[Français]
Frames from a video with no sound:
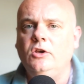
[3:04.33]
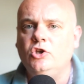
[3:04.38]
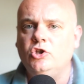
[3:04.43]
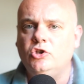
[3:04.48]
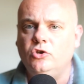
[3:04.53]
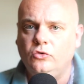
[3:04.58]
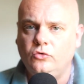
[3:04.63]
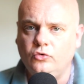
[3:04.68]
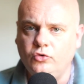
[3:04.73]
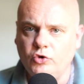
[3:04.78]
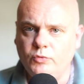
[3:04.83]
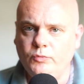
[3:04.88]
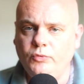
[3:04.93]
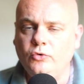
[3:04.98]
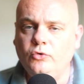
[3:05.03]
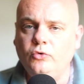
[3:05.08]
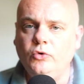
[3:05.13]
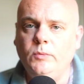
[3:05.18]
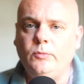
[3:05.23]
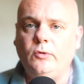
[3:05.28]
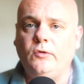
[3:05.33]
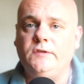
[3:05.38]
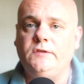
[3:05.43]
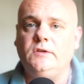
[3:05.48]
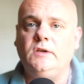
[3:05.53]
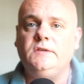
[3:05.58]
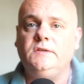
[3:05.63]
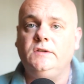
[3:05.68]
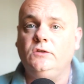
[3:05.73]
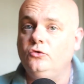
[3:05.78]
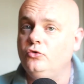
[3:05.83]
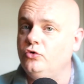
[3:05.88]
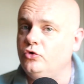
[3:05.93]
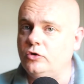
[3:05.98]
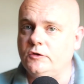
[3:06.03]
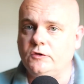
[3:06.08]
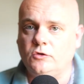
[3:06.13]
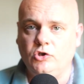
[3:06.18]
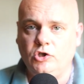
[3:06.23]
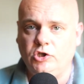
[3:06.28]
Je touche beaucoup les professionnels. C'est
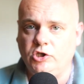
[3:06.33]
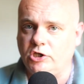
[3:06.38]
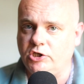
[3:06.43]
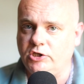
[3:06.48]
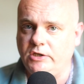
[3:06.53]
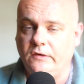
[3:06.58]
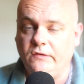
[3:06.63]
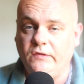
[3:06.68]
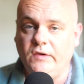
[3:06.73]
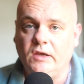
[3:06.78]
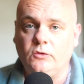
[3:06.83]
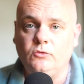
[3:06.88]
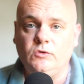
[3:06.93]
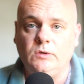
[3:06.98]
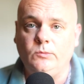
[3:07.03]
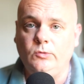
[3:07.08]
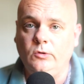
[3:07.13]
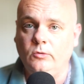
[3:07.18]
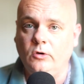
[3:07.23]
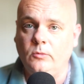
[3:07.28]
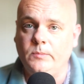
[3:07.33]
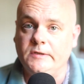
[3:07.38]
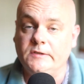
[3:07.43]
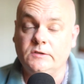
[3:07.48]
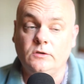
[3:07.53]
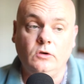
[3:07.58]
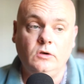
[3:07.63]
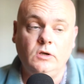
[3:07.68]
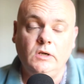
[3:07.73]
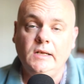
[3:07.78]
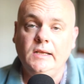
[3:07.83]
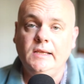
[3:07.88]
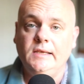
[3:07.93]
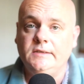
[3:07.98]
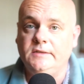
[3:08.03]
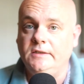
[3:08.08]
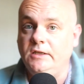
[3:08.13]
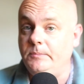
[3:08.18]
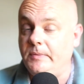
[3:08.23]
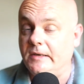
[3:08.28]
toujours ce que j'ai cherché à faire, tout simplement parce que
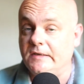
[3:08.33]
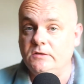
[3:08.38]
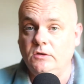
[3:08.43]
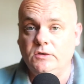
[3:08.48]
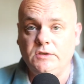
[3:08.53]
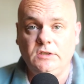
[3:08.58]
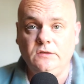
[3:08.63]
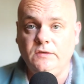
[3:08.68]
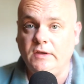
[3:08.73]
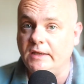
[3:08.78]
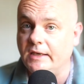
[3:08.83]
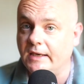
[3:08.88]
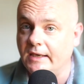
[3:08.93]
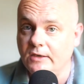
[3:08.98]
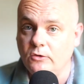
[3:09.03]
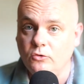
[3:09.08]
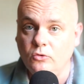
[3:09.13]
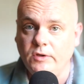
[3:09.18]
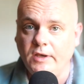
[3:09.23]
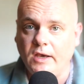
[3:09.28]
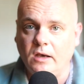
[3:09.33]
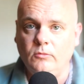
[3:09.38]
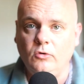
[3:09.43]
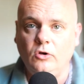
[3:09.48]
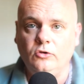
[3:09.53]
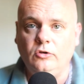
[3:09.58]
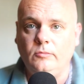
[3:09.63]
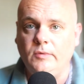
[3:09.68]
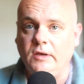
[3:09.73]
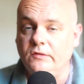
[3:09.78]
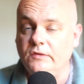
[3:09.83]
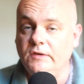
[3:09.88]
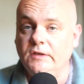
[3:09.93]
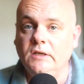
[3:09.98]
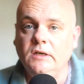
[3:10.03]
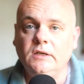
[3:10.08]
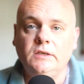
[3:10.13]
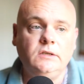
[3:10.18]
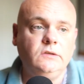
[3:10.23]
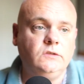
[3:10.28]
c'est des personnes qui viennent régulièrement dans ma
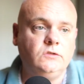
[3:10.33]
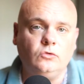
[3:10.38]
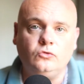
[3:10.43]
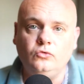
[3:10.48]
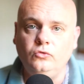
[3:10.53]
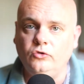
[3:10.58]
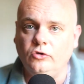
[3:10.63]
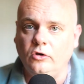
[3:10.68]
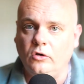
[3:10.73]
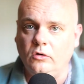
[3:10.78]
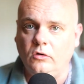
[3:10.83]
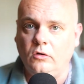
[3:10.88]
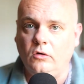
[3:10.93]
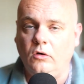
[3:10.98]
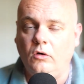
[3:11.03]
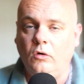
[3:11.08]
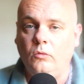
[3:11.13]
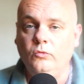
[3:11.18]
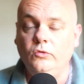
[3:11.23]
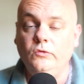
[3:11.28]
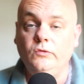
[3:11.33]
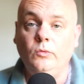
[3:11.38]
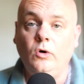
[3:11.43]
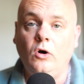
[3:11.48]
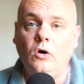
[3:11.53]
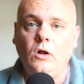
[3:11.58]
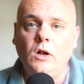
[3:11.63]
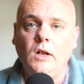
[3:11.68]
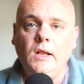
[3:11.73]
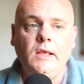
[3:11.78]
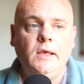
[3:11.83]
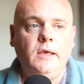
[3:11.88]
ville, qui sont tout le temps en, mouvement